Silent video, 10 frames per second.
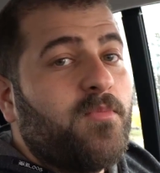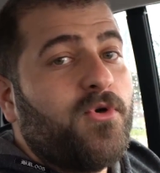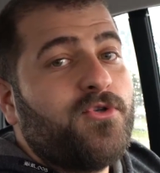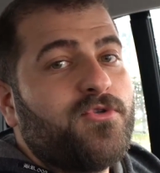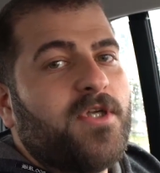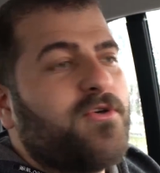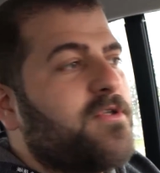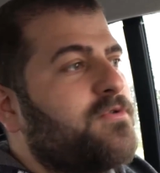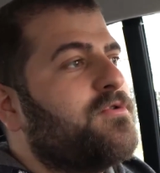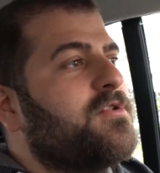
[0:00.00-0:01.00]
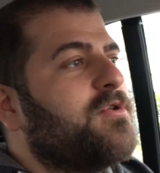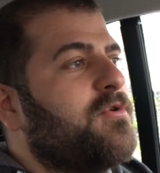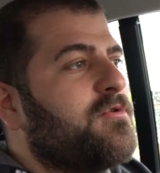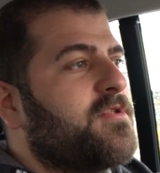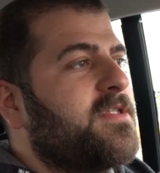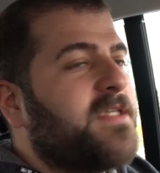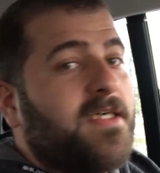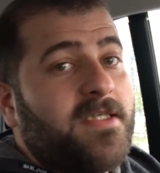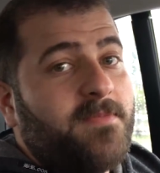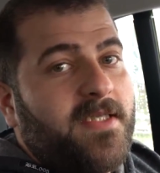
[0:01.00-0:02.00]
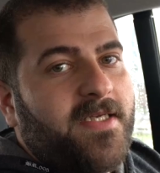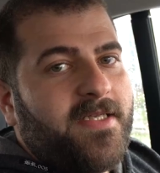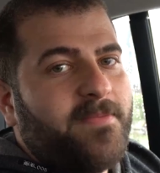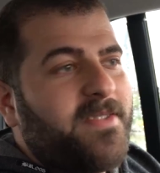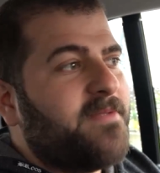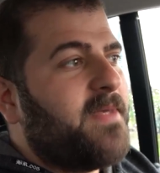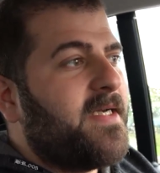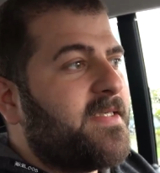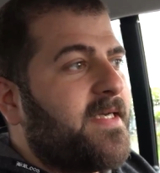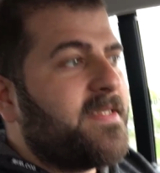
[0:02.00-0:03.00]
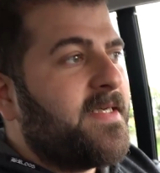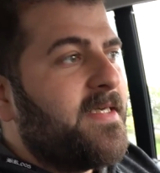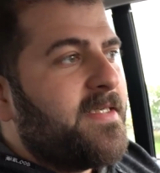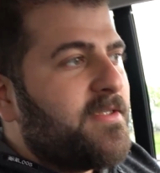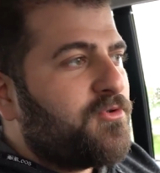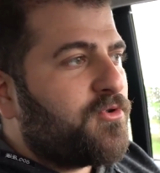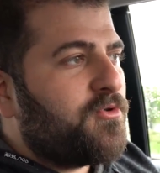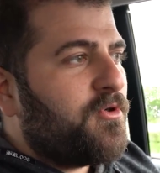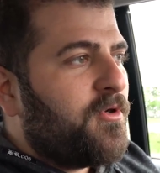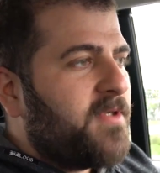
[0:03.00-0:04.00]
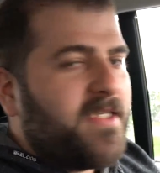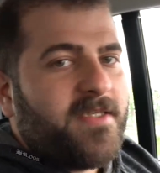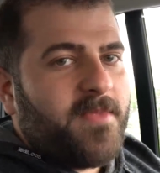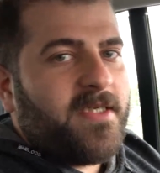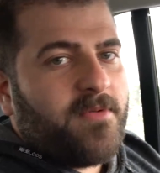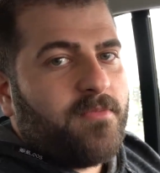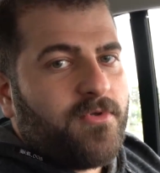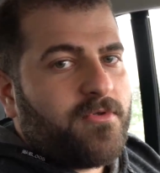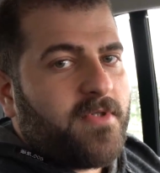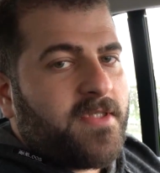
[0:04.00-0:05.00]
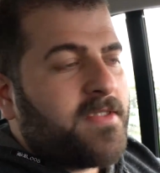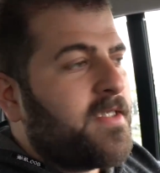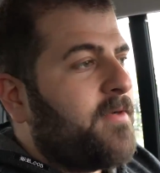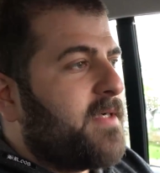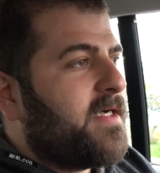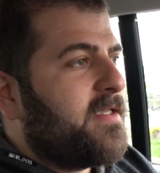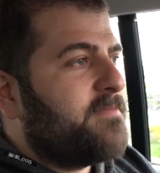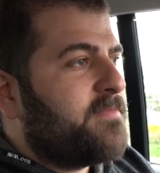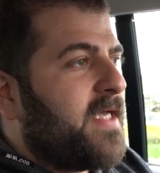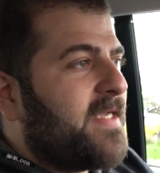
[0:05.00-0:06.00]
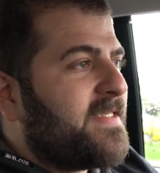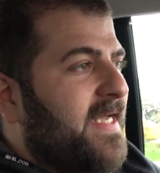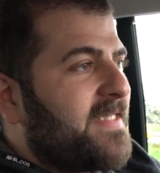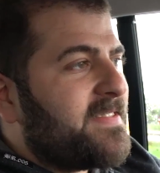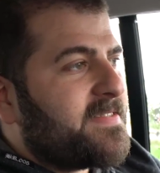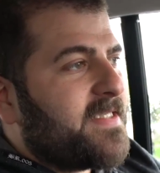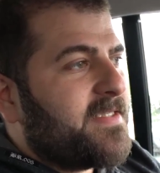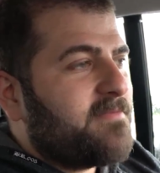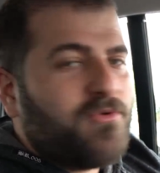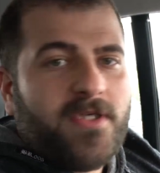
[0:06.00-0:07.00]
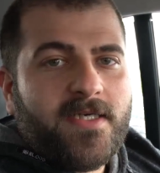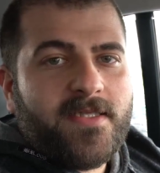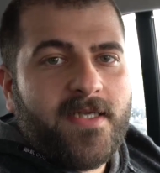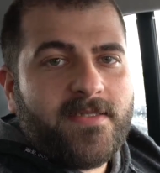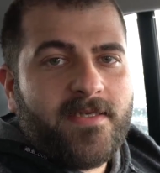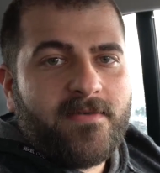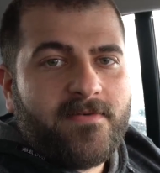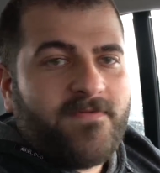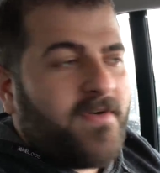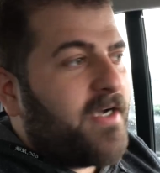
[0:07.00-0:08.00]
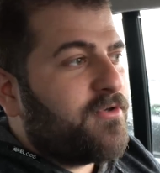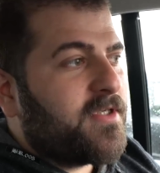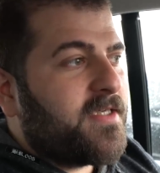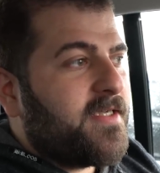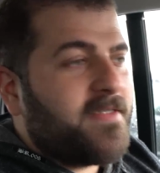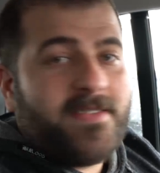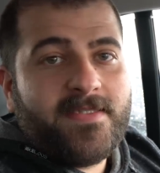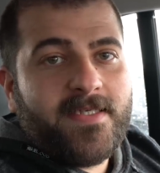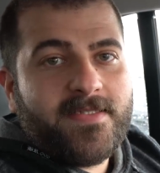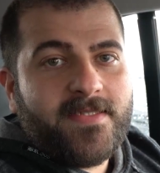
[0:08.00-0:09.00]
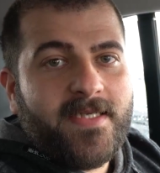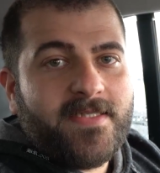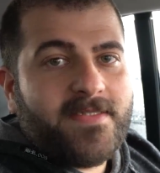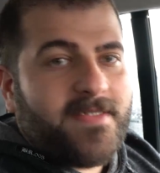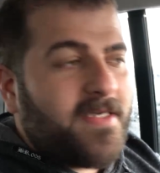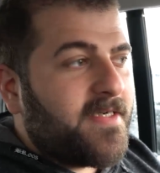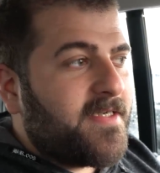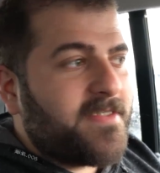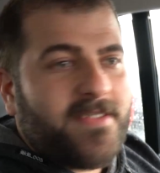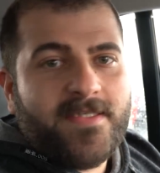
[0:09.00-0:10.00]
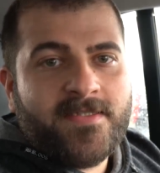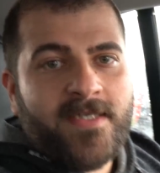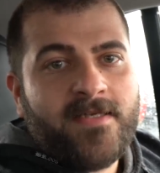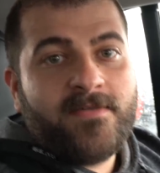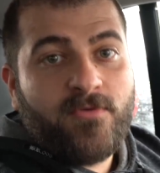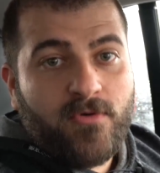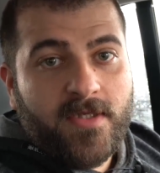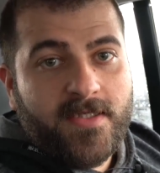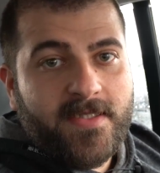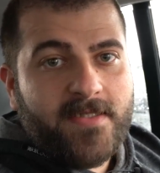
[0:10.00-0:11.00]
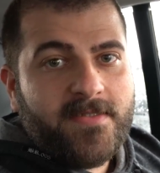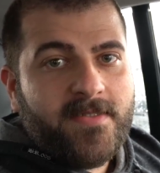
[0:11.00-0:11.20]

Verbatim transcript: Boyutuna göre düşünecek olursanız ağır bile gelebilir belki. Hani çünkü yarım araba boyutlarında. Bakalım. Yani gel geldik sayılır. Buraya kadar da kanyona kadar da iteriz. En azından garajdan aşağı kolay iner.